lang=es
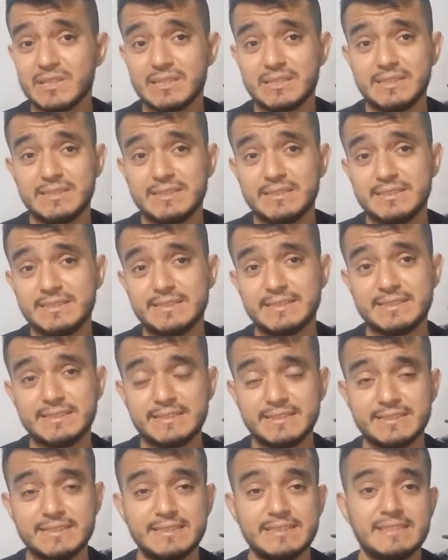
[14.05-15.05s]

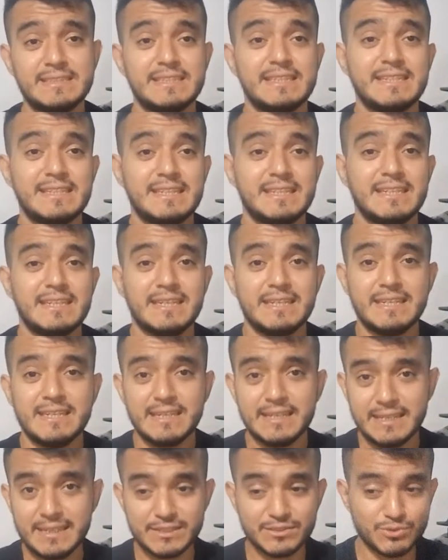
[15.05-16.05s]
Eh,
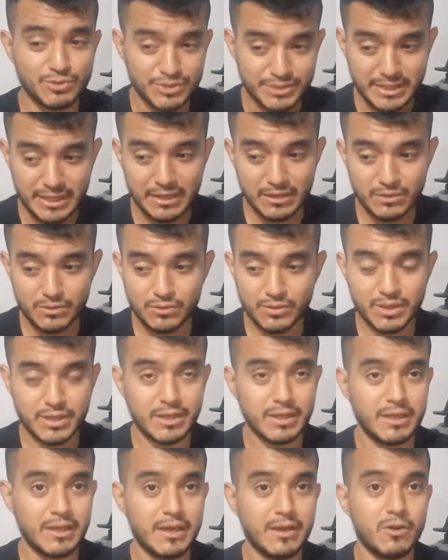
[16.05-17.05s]
esto es algo
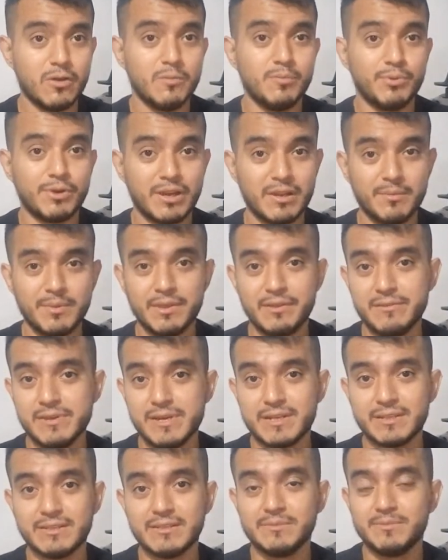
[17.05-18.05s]
que hago porque me
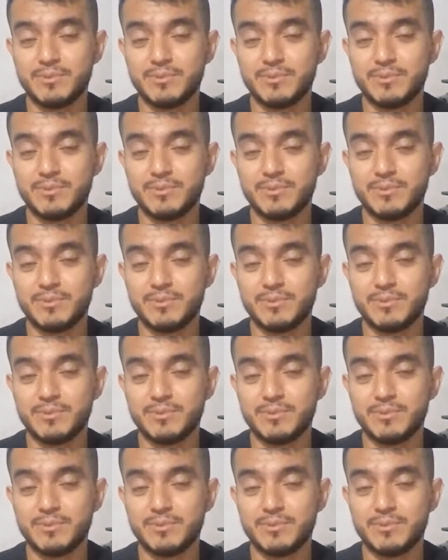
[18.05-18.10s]
divierte,